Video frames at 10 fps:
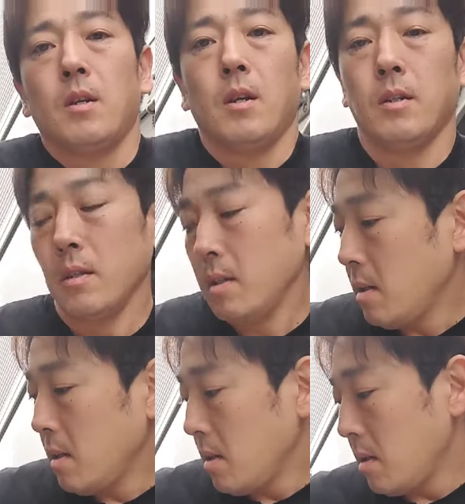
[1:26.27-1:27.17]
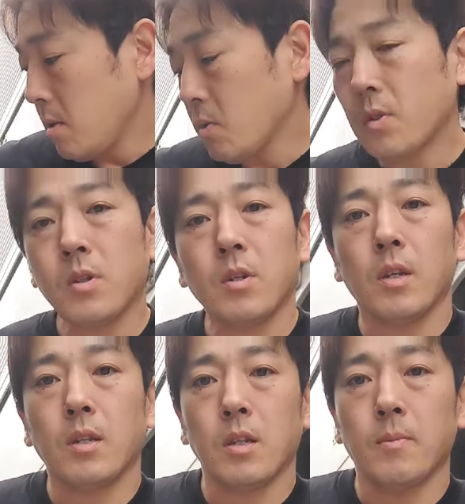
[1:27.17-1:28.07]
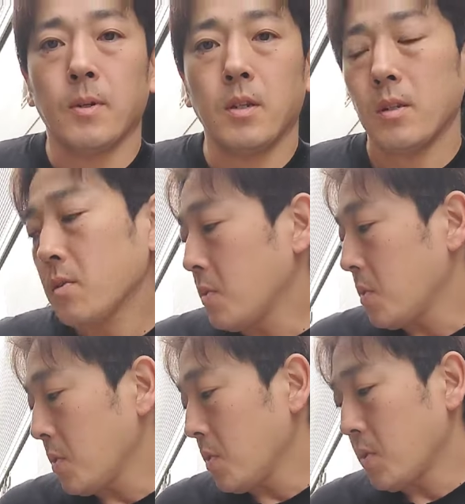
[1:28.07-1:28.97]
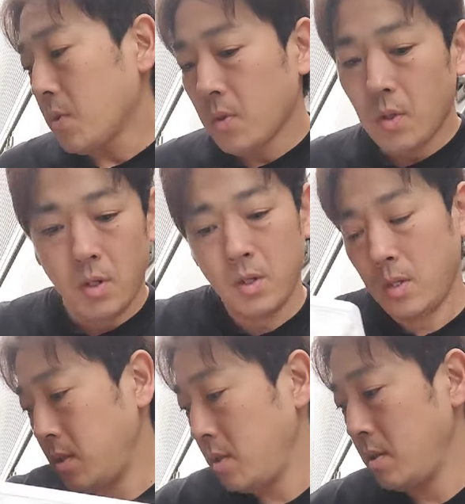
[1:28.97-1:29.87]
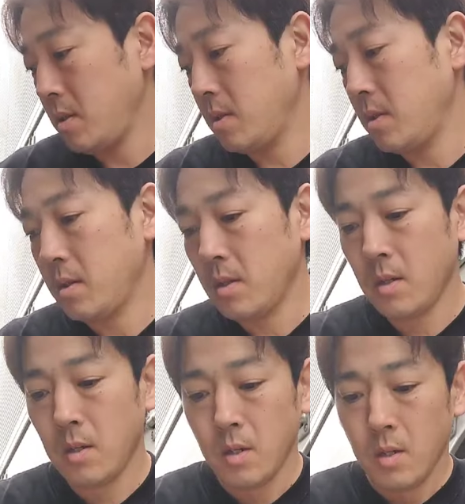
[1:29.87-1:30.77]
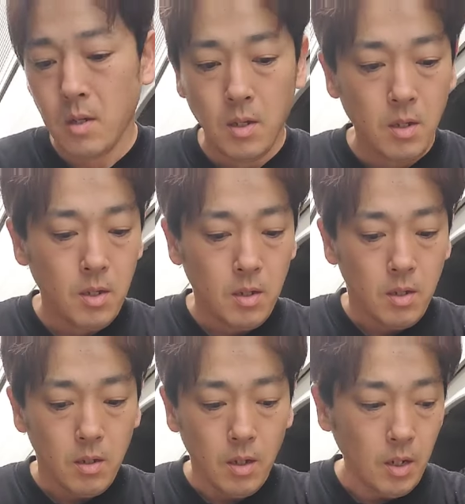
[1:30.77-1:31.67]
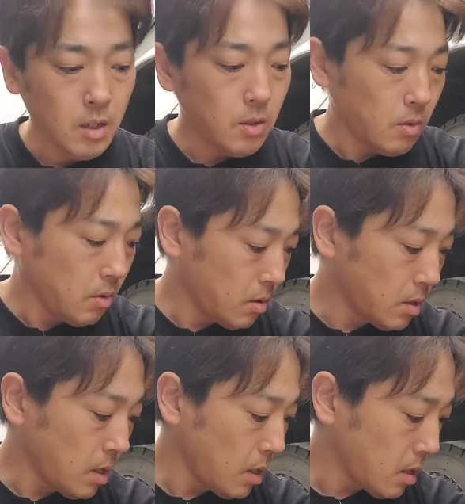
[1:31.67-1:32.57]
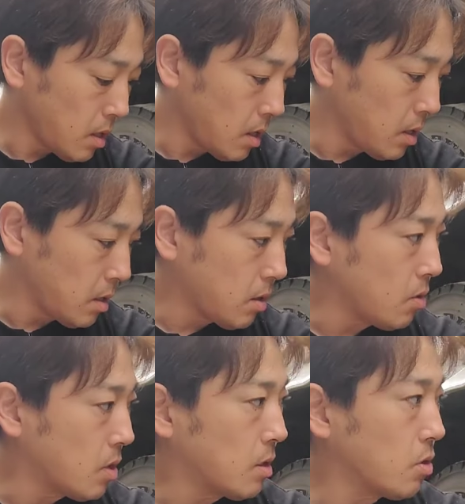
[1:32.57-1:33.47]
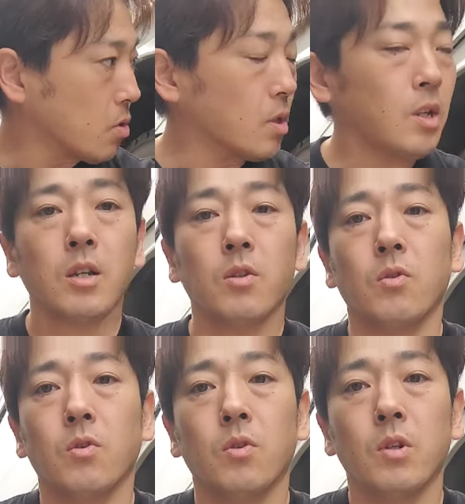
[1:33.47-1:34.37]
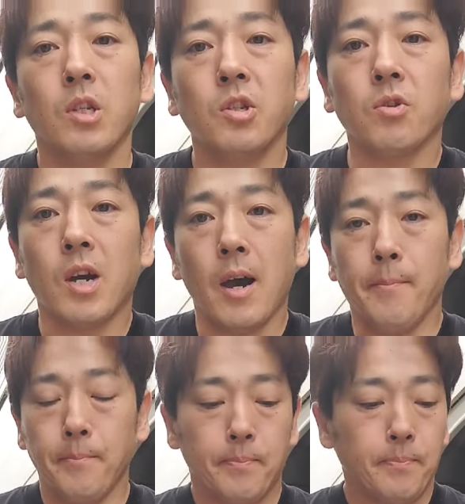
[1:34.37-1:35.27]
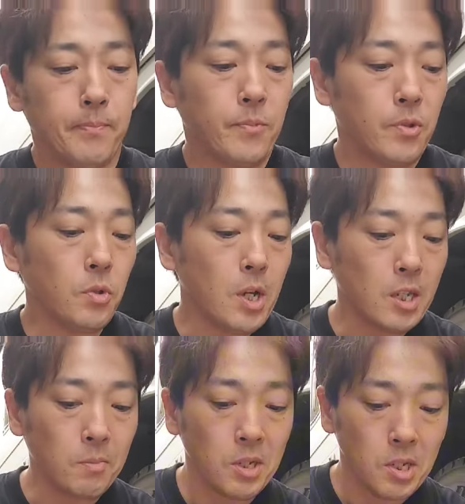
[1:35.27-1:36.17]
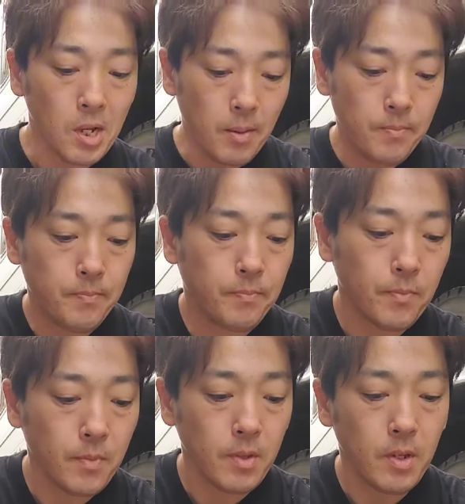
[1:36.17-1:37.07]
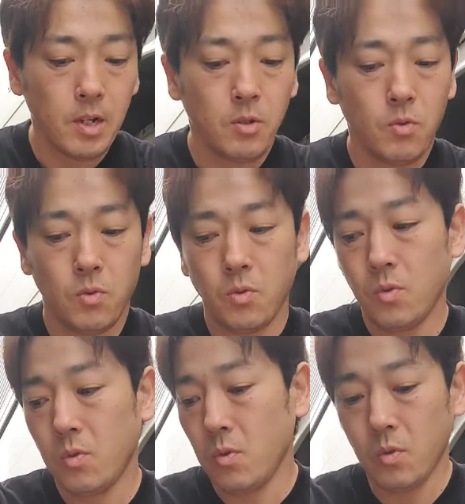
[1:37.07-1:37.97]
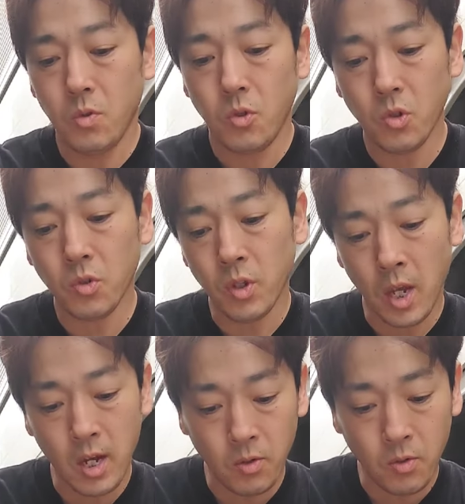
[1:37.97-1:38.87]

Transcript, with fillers: はい、えー、お疲れ様です。えっ、と、前回っていうか、ちょっとね、あのー、1週間、ちょっと空きました。あのー、ちょっとね、あ